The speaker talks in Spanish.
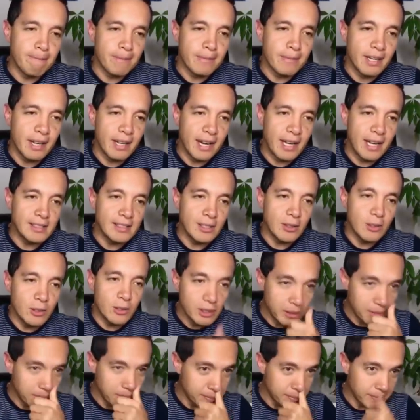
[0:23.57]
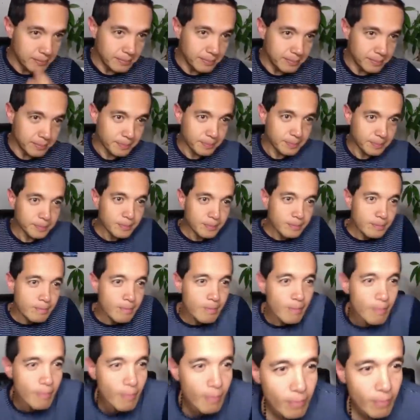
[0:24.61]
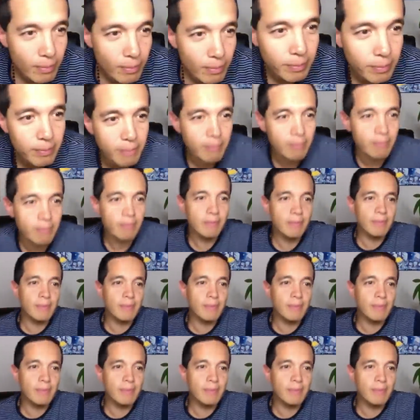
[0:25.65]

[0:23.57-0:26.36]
Gracias, José. Vale, pues, pues es por